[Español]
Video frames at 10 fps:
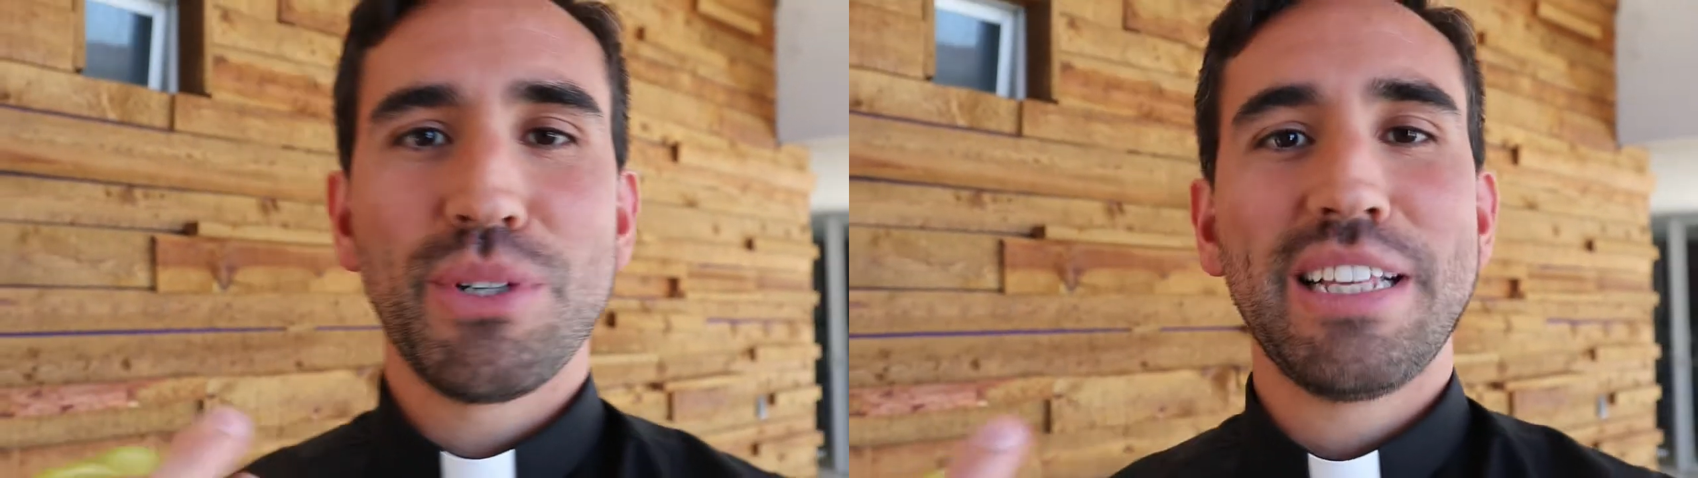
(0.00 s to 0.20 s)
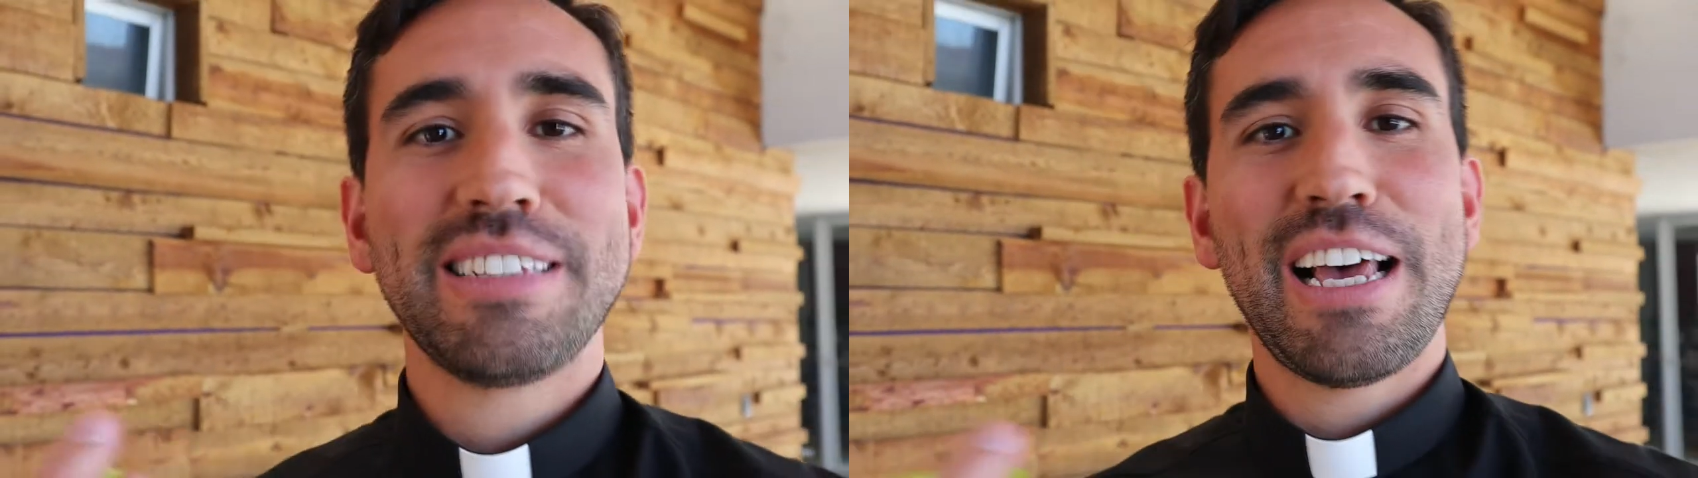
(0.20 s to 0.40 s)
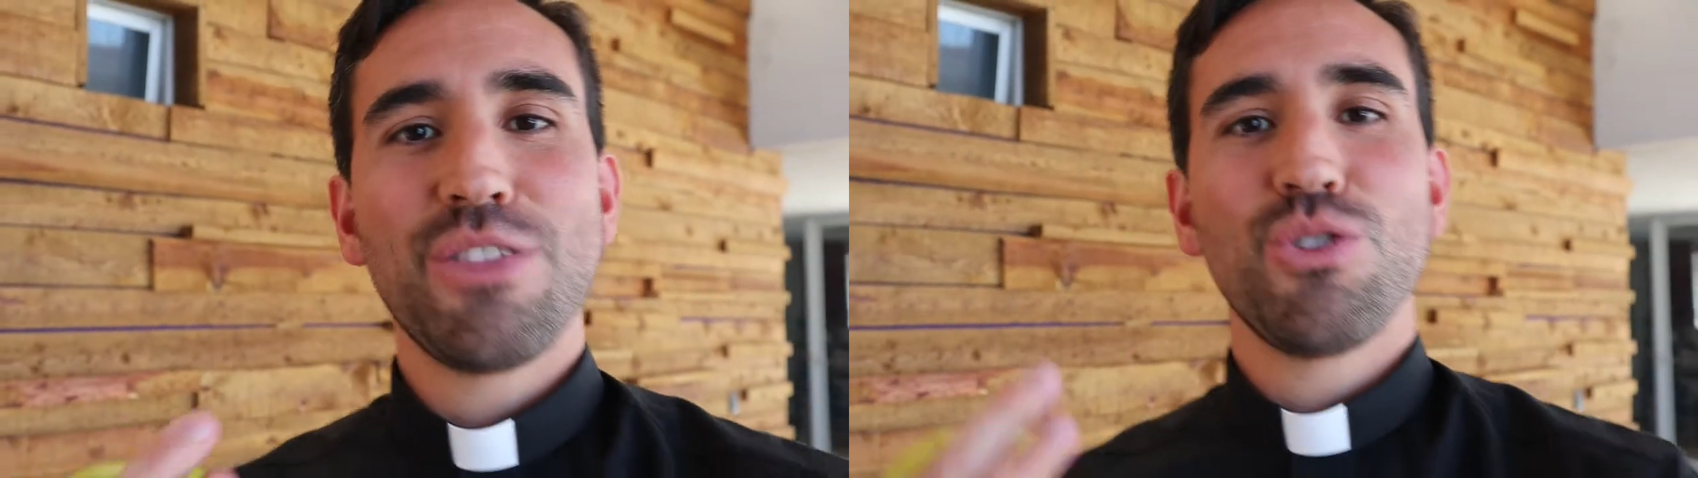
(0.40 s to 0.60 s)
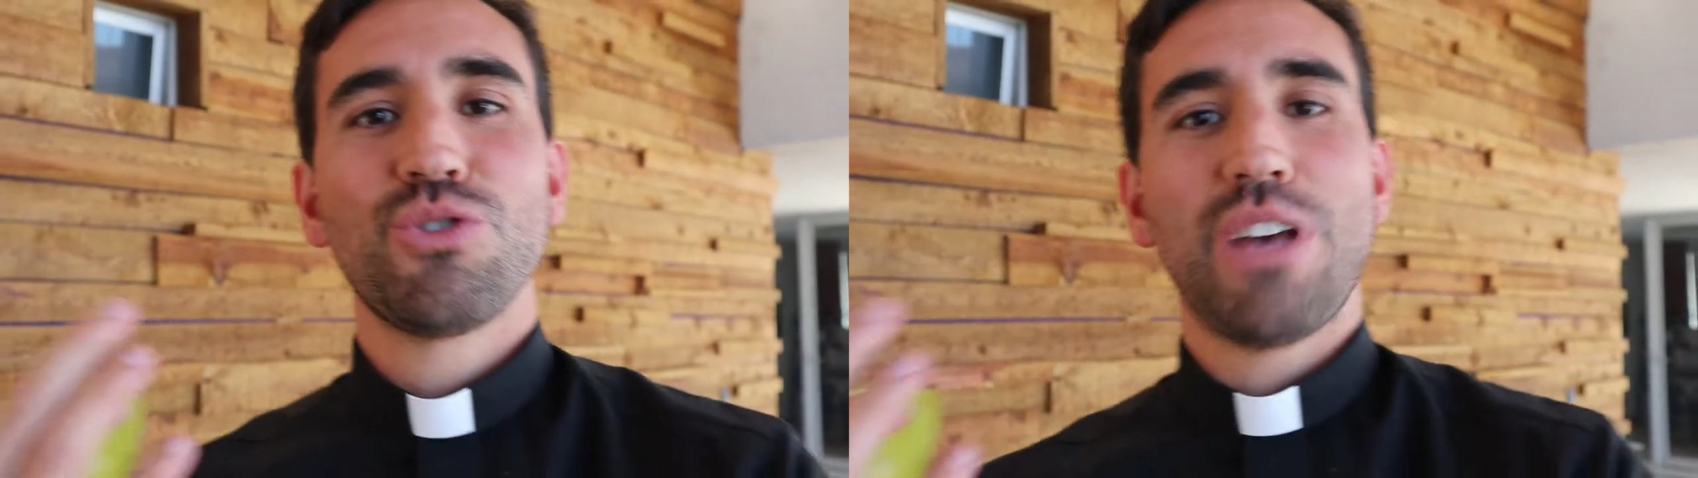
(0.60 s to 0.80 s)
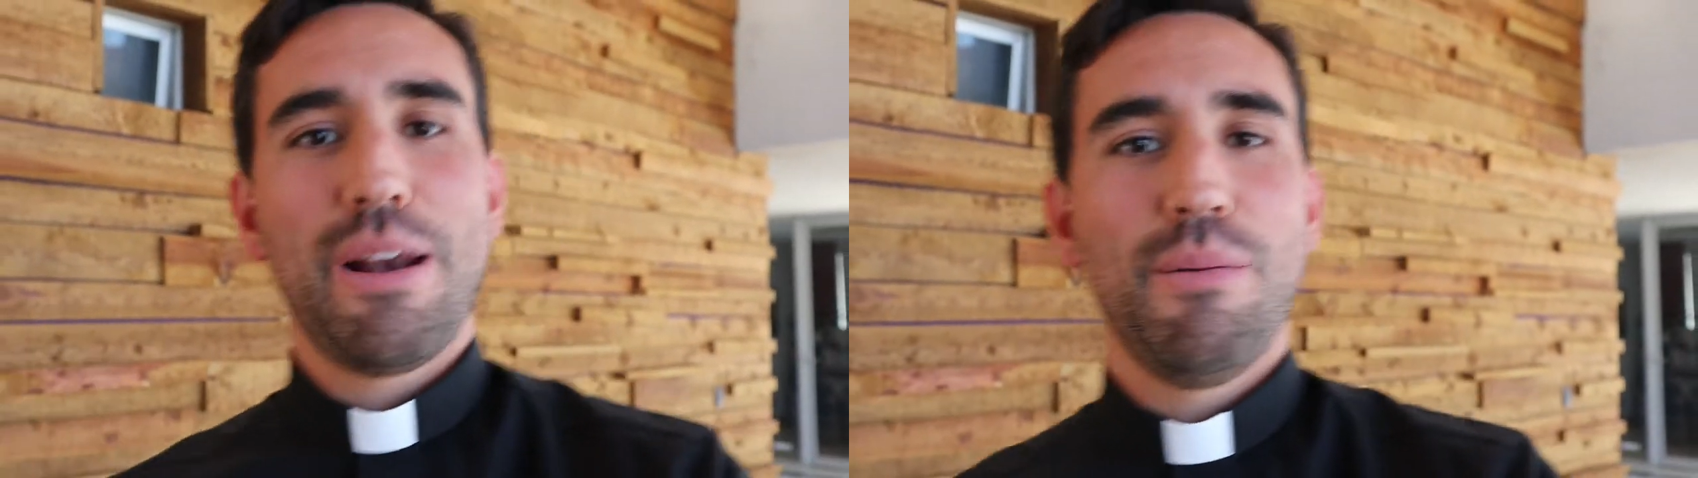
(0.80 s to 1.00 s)
está sano,
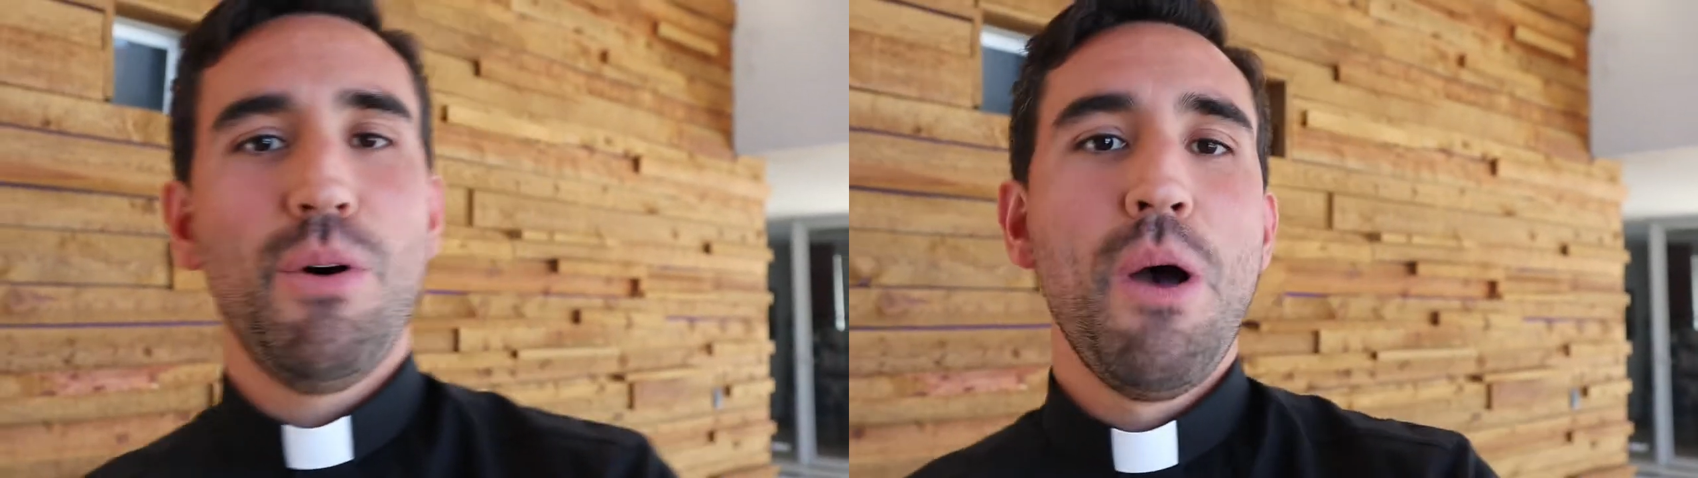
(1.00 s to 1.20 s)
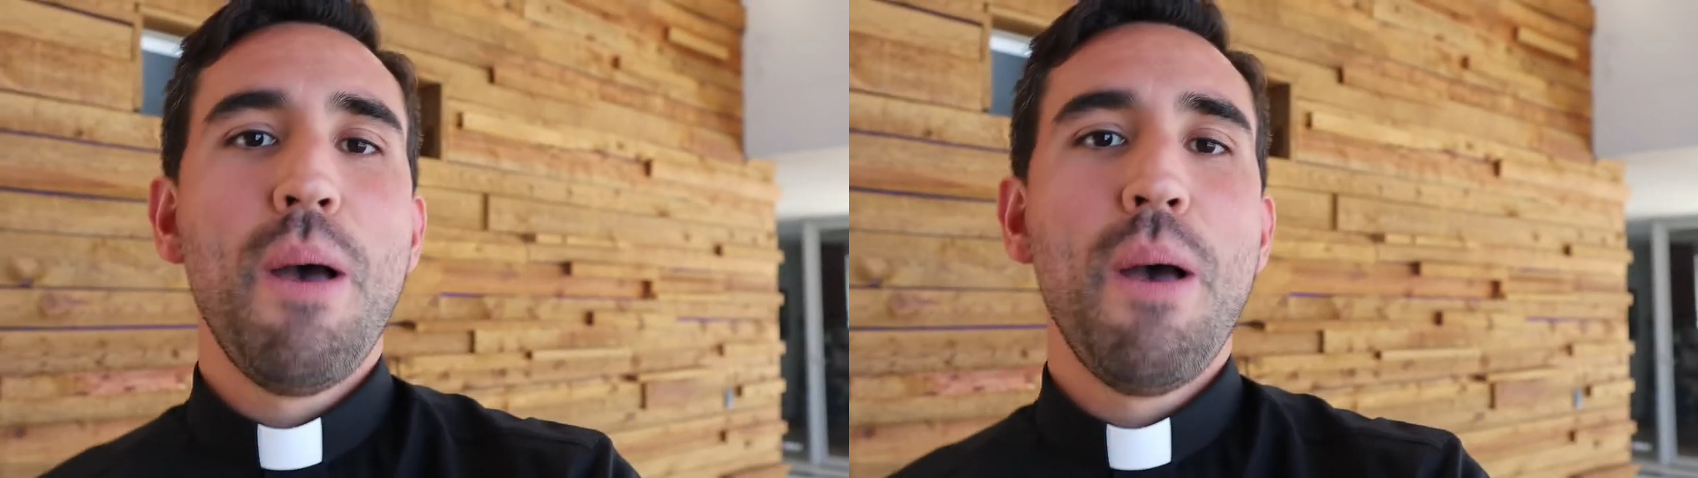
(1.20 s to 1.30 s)
salvo,